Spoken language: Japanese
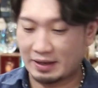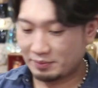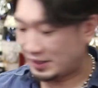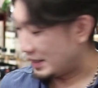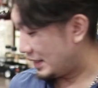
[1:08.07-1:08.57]
手
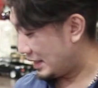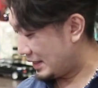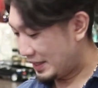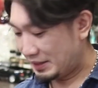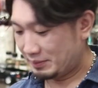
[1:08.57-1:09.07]
紙がね
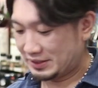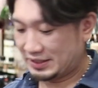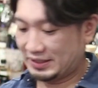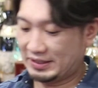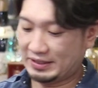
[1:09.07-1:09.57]
ありま
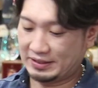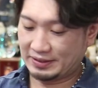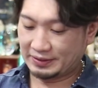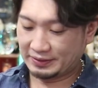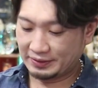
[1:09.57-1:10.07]
した
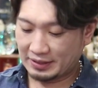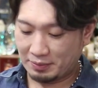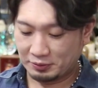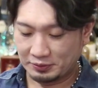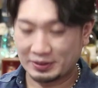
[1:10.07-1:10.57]

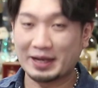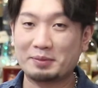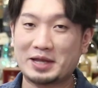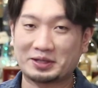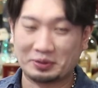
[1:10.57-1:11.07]
多分手
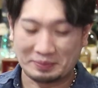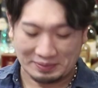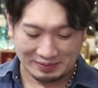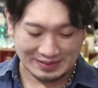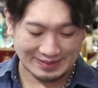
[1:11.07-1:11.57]
紙だと
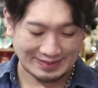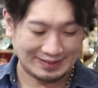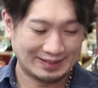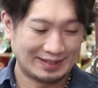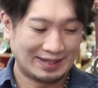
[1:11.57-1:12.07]
思いま
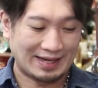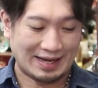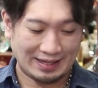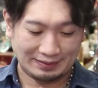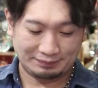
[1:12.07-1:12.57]
す
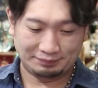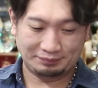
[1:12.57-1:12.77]
はい